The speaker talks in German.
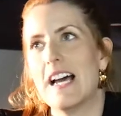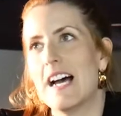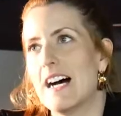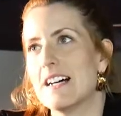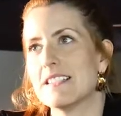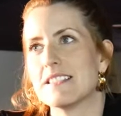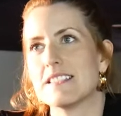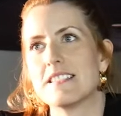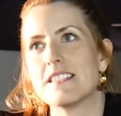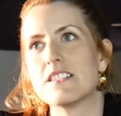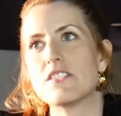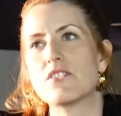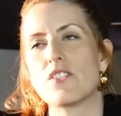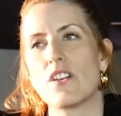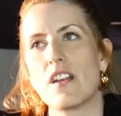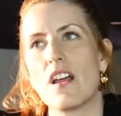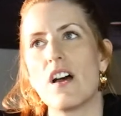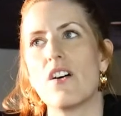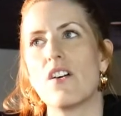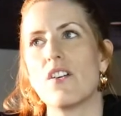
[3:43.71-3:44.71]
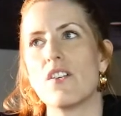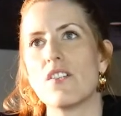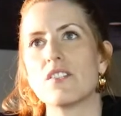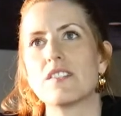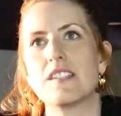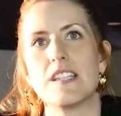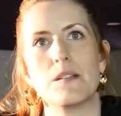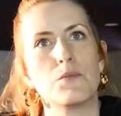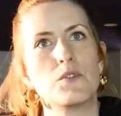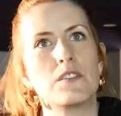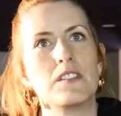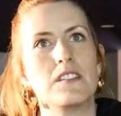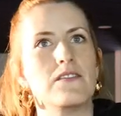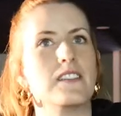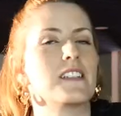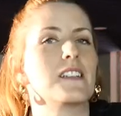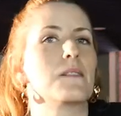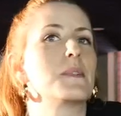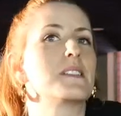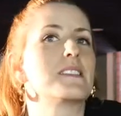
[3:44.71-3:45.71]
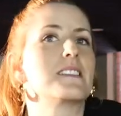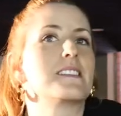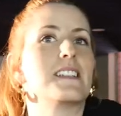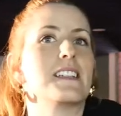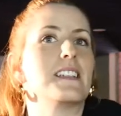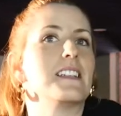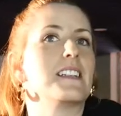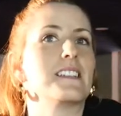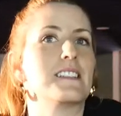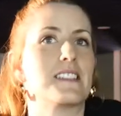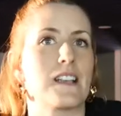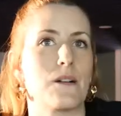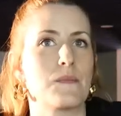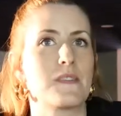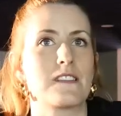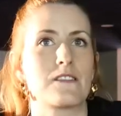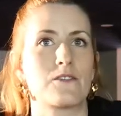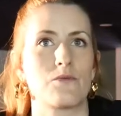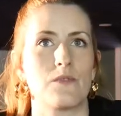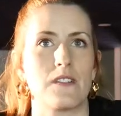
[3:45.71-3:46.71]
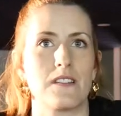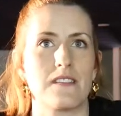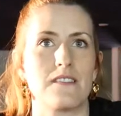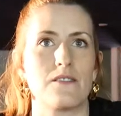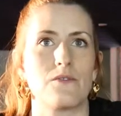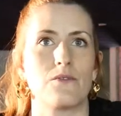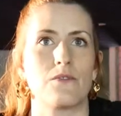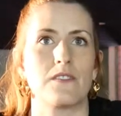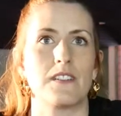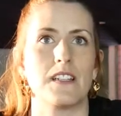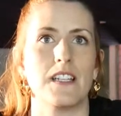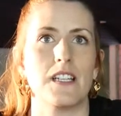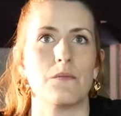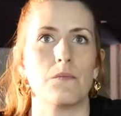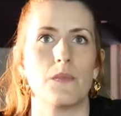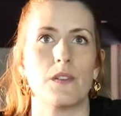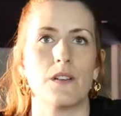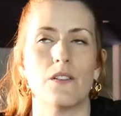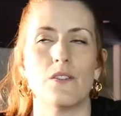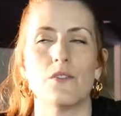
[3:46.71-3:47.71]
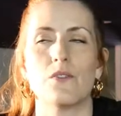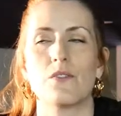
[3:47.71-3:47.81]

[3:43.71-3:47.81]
Also es ist schon auch demotivierend, aber es ist ja die Gesamtsituation eben. Ne?